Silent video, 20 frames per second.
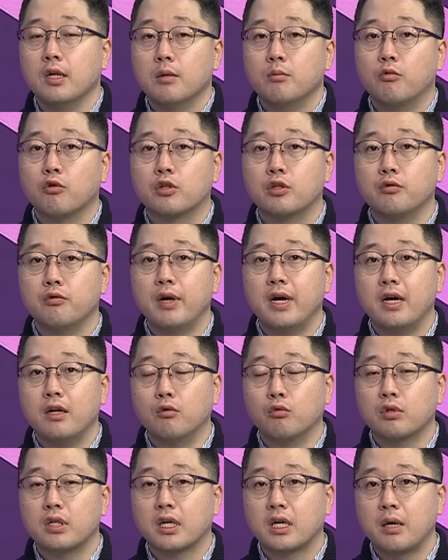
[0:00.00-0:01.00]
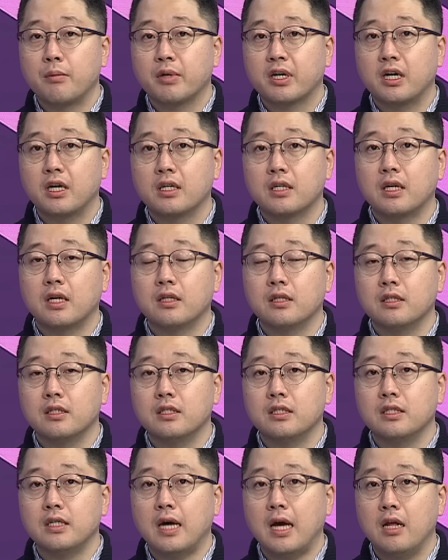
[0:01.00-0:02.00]
뭐 그 외에
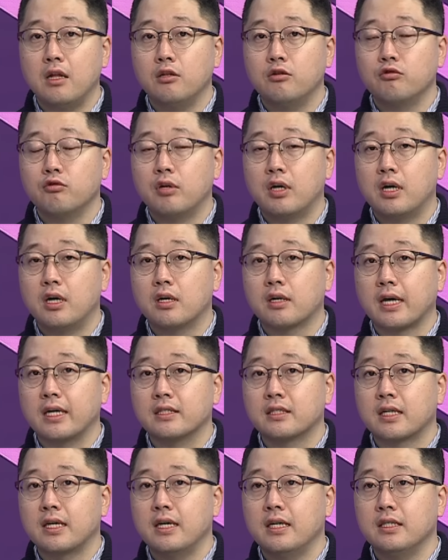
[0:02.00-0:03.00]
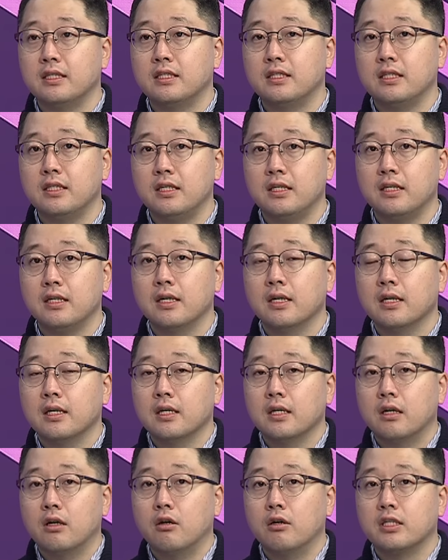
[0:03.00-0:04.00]
롯데케미칼이라든지 LG화학, SKC
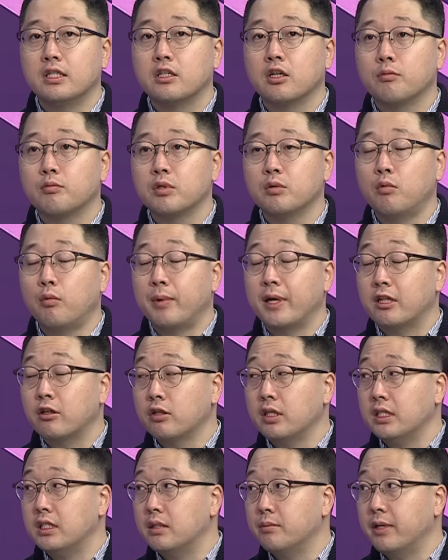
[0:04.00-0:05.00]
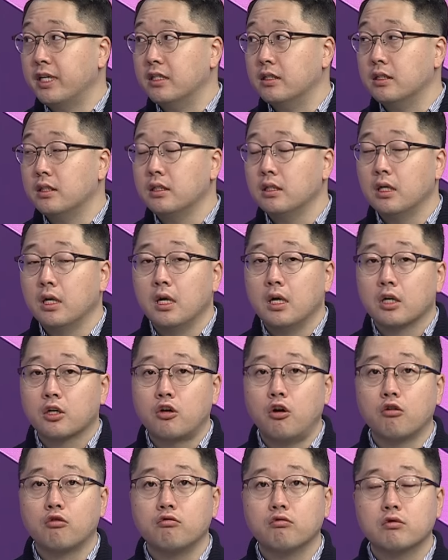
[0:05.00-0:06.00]
음. 어, 이 기업들 뭐 배터리 있지만은
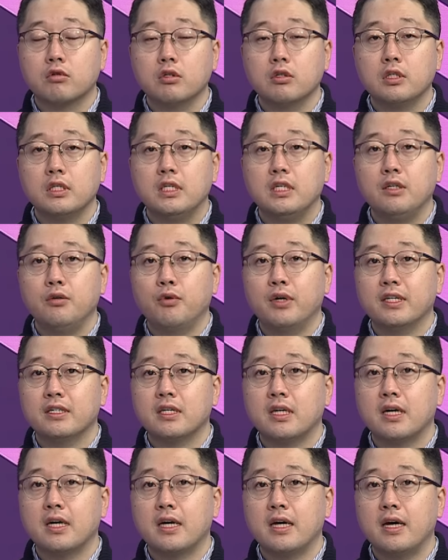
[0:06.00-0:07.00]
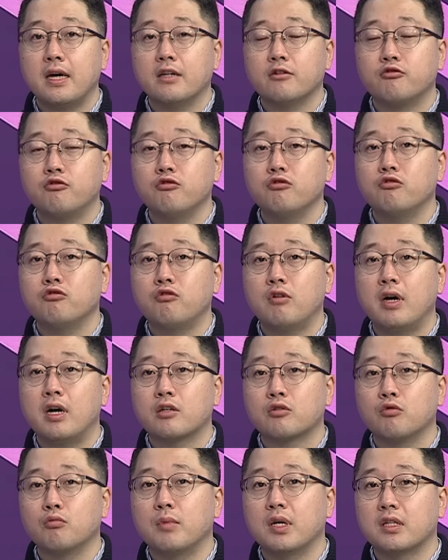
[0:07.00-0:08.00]
결국은 이 회사의 순수화학
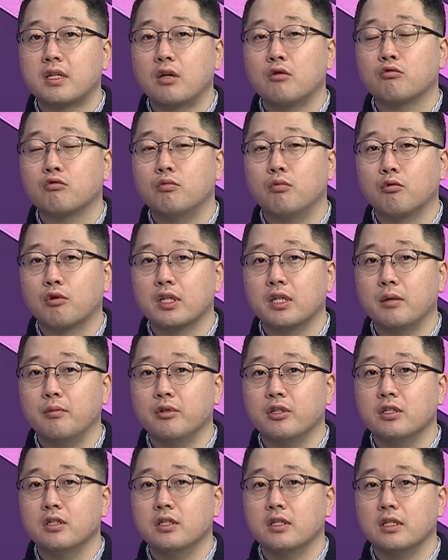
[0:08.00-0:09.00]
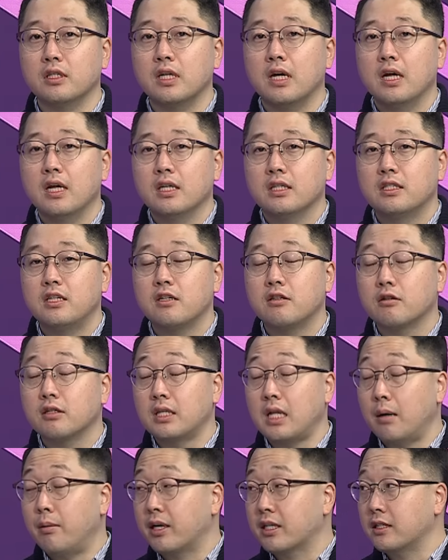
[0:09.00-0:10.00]
쪽만 떼놓고 보게 되면은 실적이
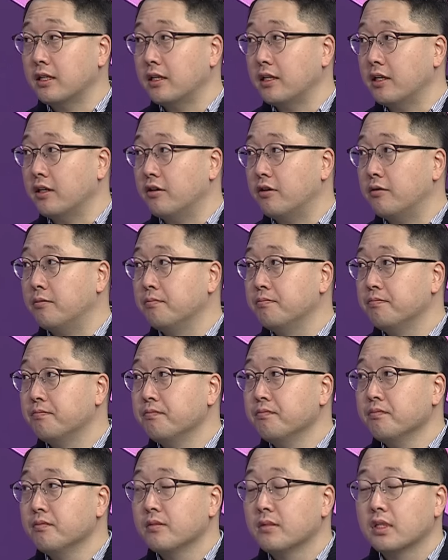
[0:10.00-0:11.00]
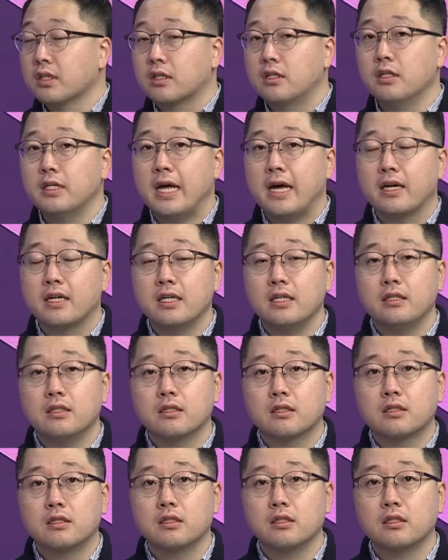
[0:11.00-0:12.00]
다 박살이에요. 그러네요. 그
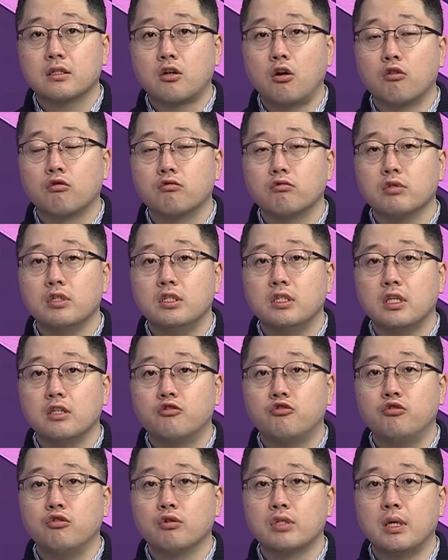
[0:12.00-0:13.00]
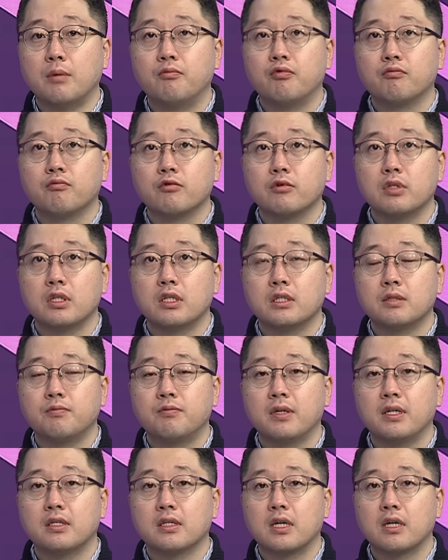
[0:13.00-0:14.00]
얘기인즉슨 결국은 이제 주요 제품군들의
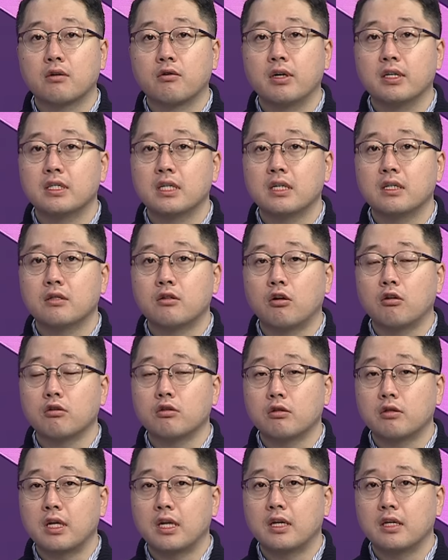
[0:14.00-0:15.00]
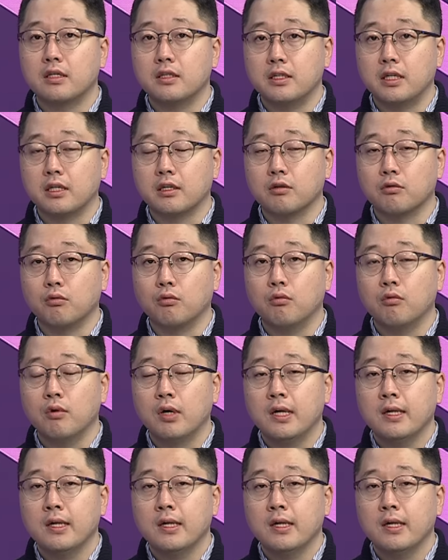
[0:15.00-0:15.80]
스프레드가 굉장히 떨어졌다라는 얘기고